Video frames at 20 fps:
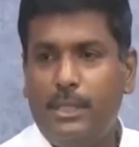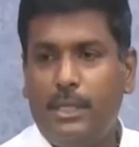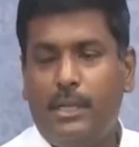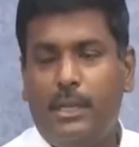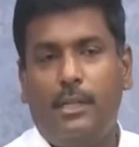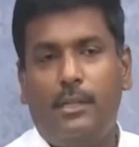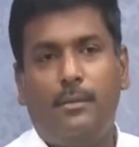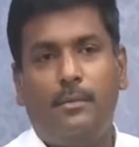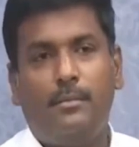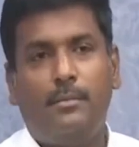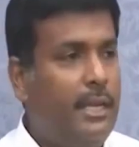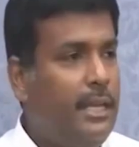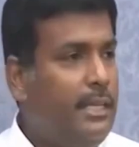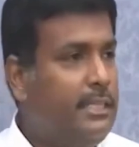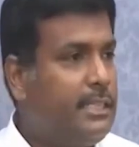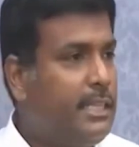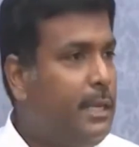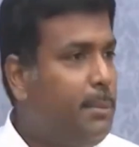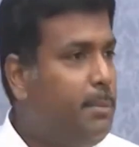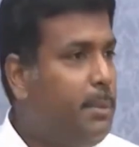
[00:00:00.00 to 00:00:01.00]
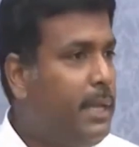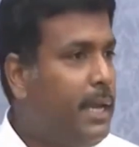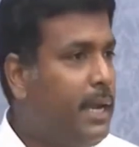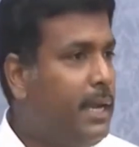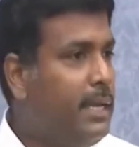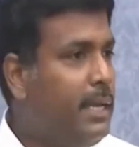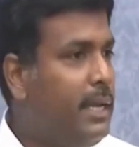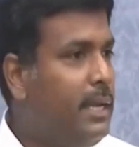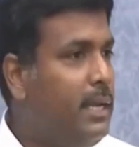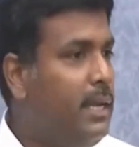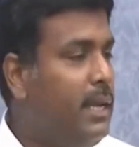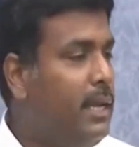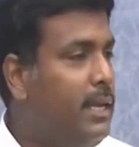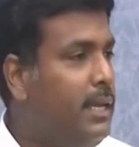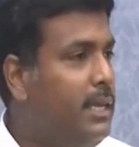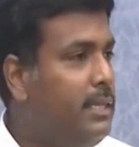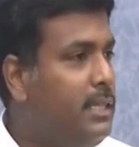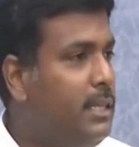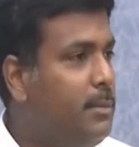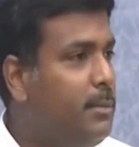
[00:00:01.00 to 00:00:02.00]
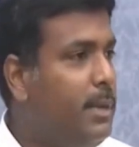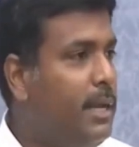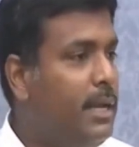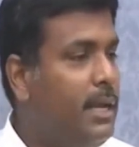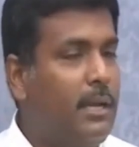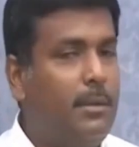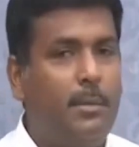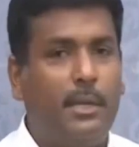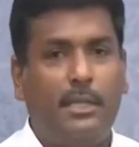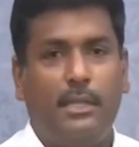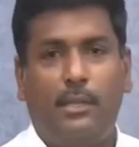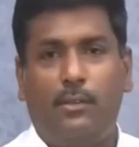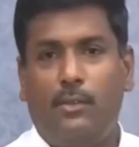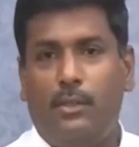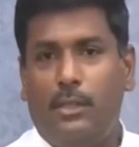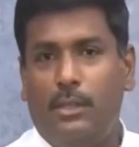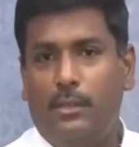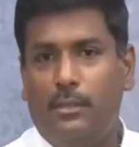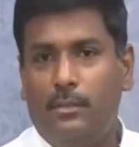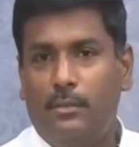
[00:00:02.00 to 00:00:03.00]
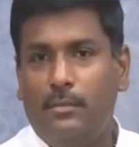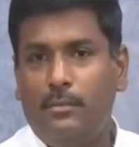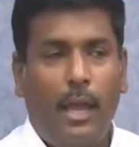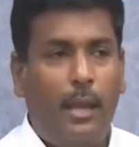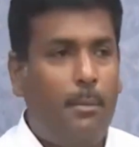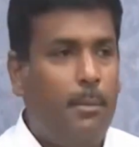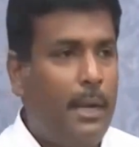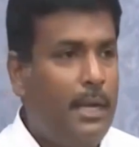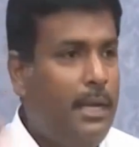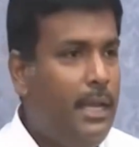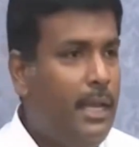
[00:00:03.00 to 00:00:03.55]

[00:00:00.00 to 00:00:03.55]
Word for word: అనిపించట్లేదు ఎందుకంటే ఈ స్క్రిప్ట్ ఎక్కడికి వెళ్ళినా ఈ సినిమాయే కనబడతా ఉంది ఆయన